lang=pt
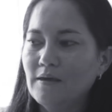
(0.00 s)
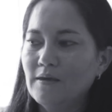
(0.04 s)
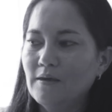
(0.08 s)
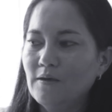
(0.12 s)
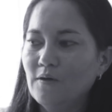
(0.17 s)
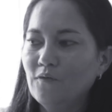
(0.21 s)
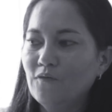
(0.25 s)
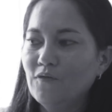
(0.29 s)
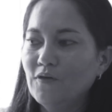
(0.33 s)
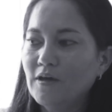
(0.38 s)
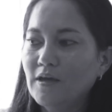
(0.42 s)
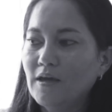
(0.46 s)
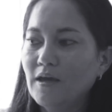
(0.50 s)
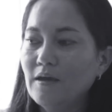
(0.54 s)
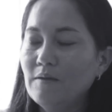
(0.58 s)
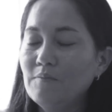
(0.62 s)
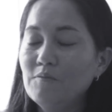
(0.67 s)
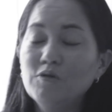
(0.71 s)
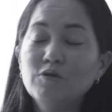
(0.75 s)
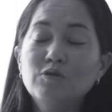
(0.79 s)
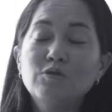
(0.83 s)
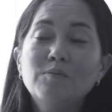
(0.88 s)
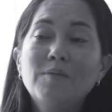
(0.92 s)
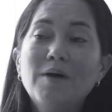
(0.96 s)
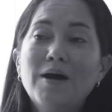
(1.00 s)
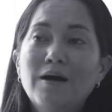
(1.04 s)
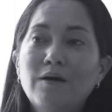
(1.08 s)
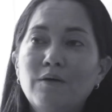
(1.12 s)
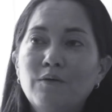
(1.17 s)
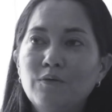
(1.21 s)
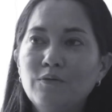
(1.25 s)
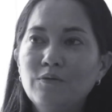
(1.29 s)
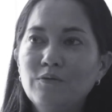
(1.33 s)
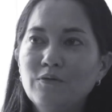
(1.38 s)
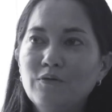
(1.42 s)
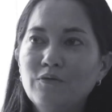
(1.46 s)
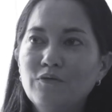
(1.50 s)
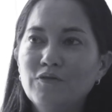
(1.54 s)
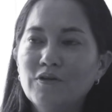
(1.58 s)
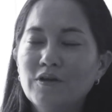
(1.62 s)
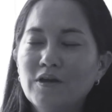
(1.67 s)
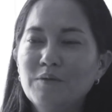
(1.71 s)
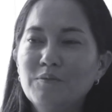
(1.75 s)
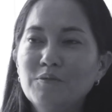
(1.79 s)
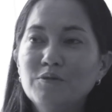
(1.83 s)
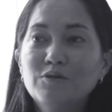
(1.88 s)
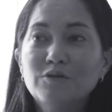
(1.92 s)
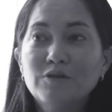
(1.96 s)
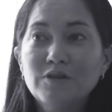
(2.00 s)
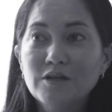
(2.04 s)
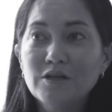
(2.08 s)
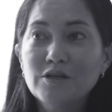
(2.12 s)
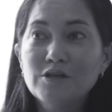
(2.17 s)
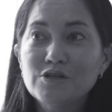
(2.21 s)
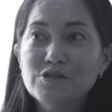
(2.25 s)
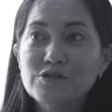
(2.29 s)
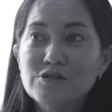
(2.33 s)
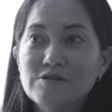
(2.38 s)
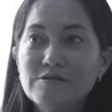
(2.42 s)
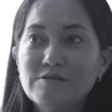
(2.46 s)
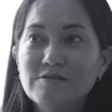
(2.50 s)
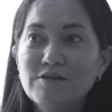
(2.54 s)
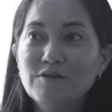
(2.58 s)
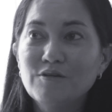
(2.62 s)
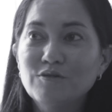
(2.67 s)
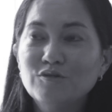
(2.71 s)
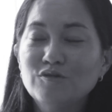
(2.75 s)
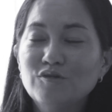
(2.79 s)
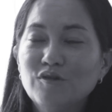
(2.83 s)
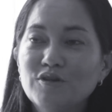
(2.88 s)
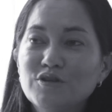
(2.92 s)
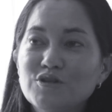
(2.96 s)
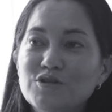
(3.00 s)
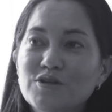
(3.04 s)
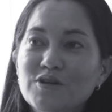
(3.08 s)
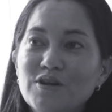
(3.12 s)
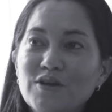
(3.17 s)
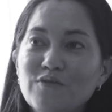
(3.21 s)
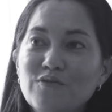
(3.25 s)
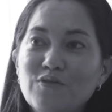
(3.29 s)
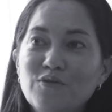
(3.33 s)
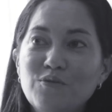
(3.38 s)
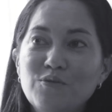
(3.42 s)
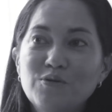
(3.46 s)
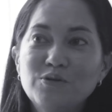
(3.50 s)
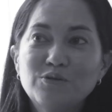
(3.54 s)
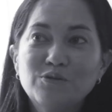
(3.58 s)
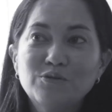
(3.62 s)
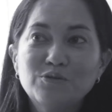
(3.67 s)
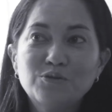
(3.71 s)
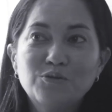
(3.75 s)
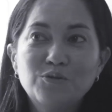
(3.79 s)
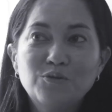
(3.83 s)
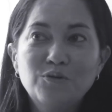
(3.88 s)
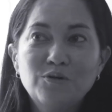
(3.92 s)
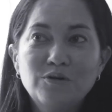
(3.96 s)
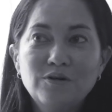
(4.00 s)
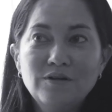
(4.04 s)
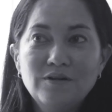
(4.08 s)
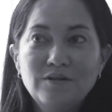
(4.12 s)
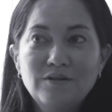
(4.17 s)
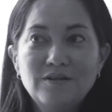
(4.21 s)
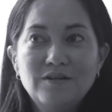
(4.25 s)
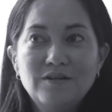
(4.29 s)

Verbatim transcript: Eu fiquei muito mal, eu fiquei muito triste. E eu só escrevo quando eu tô